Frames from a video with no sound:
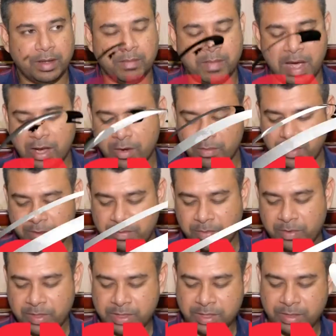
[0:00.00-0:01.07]
মানবিক
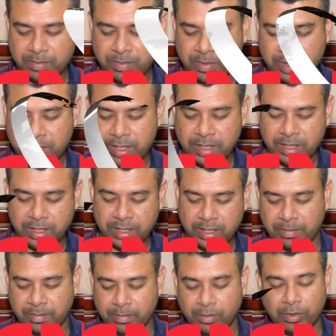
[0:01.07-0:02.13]
পুলিশের বইটি
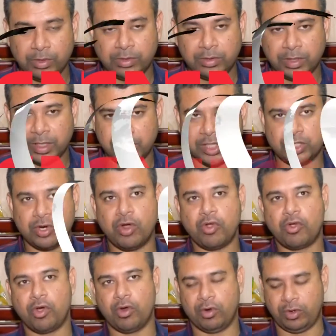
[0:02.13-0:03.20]
মূলত একটি
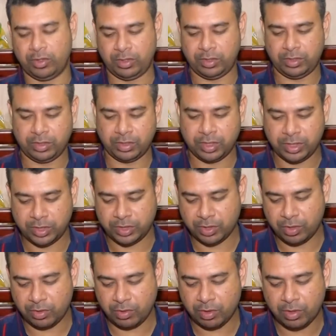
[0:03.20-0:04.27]
সংকলন এই
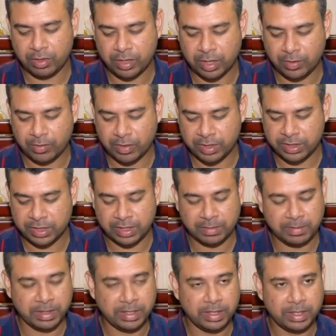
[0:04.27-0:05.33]
সংকলনটা করেছি
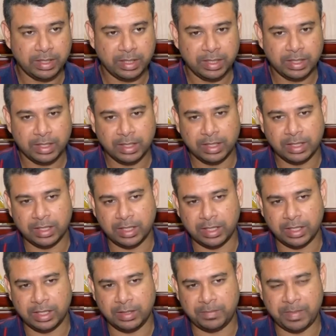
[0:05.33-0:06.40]
আমি
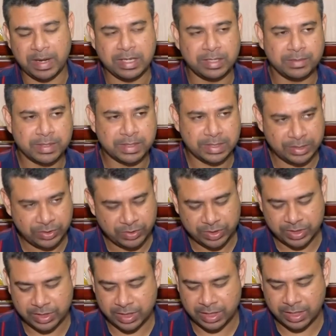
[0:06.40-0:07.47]
এই প্যান্ডেমিক
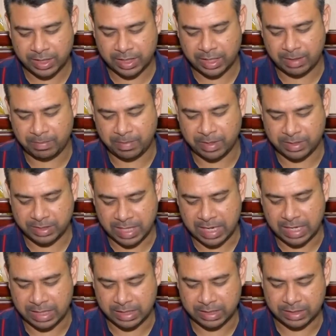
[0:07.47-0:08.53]
সিচুয়েশনে আপনারা
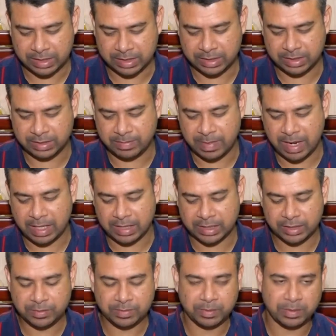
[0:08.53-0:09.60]
জানেন যে
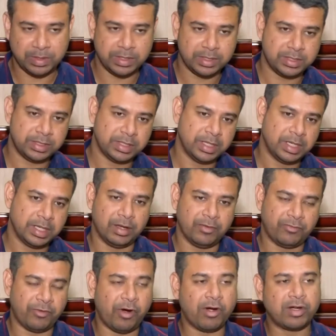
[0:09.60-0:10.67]
বাংলাদেশ পুলিশ
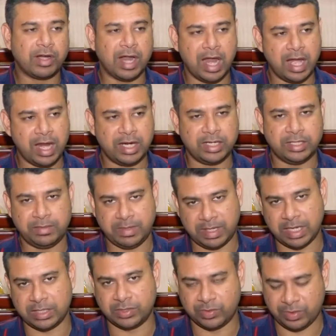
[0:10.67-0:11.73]
ফ্রন্ট লাইনার হিসেবে
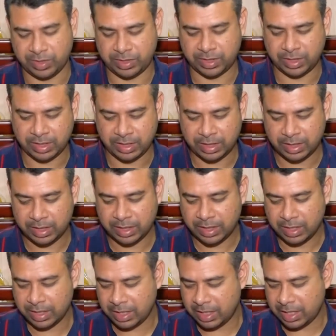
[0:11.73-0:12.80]
কাজ করেছে
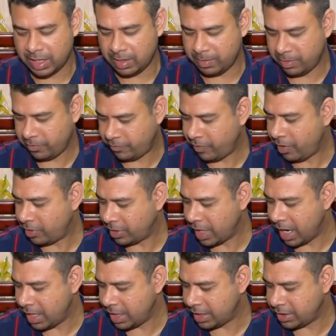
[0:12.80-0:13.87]
এবং ফ্রন্ট
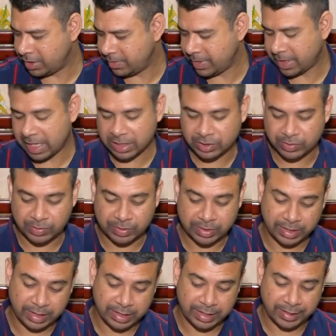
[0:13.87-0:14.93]
লাইনার হিসেবে কাজ
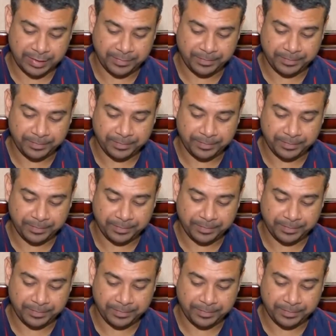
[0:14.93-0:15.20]
করতে গিয়ে